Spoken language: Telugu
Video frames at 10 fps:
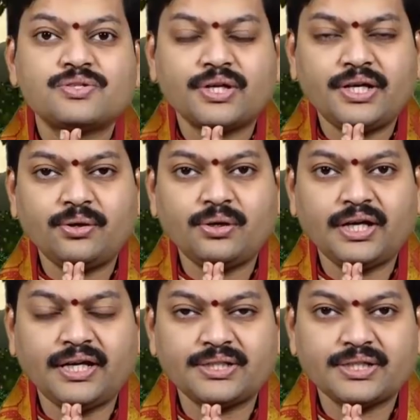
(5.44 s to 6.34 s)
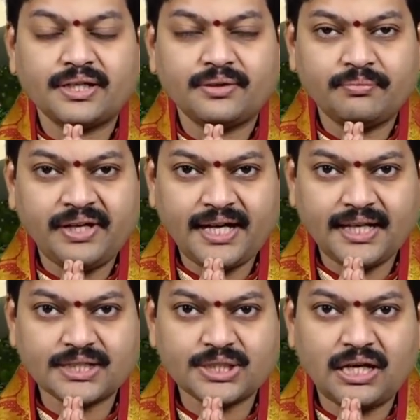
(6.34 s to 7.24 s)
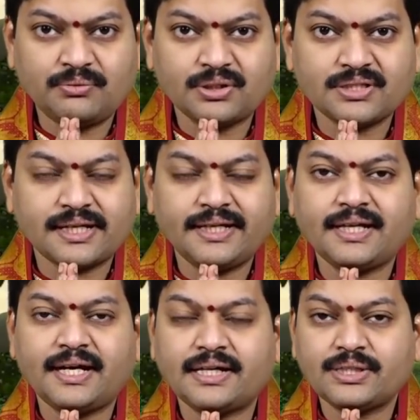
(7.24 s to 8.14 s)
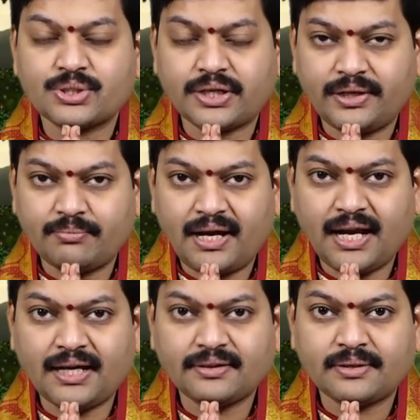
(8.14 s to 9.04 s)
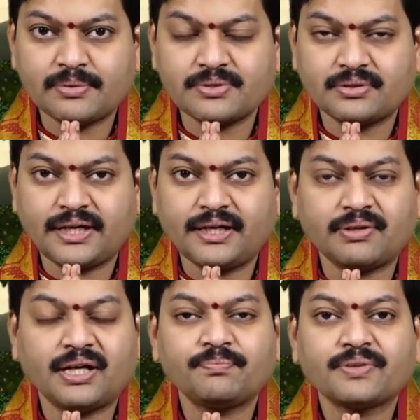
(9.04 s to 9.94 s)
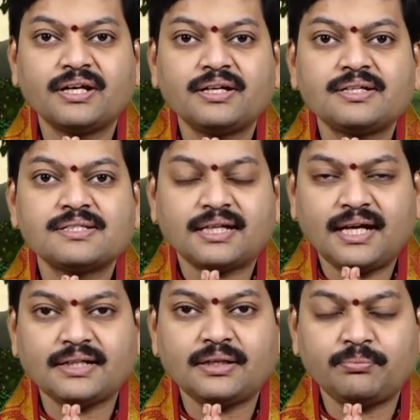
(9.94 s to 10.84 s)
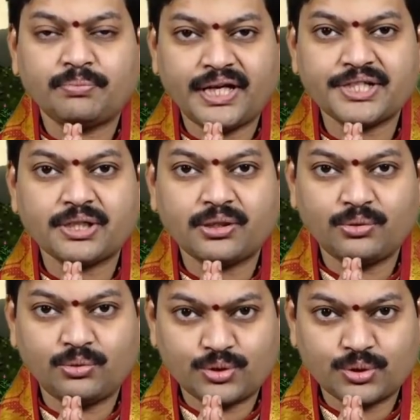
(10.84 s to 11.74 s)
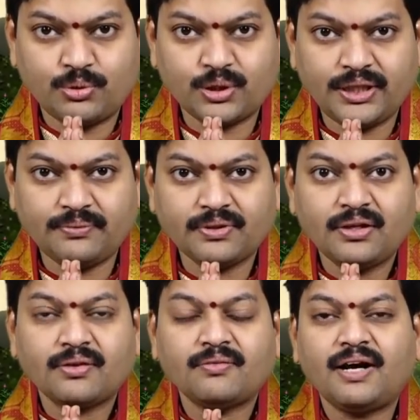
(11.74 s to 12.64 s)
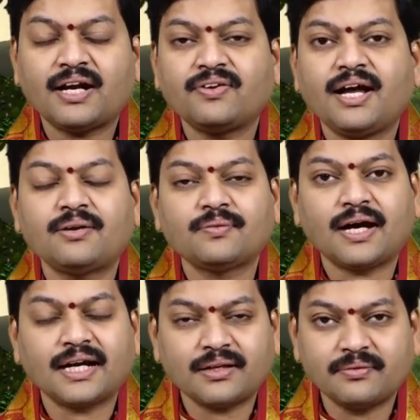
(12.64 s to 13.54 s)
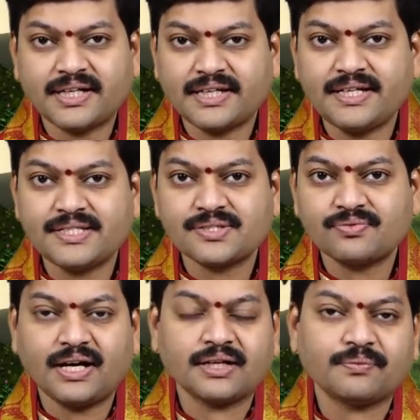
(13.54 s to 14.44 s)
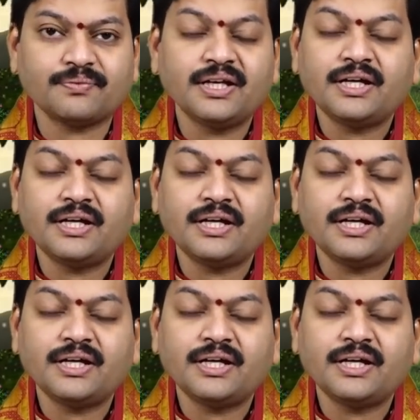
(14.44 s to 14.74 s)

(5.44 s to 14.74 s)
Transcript: శ్రీ గురు గణేష్ మేధా దక్షిణామూర్తి సహిత శ్రీ బాలా త్రిపురసుందరై నమ సనాతనం ప్రేక్షకులకు శుభోదయం వారఫలాలు కార్యక్రమానికి స్వాగతం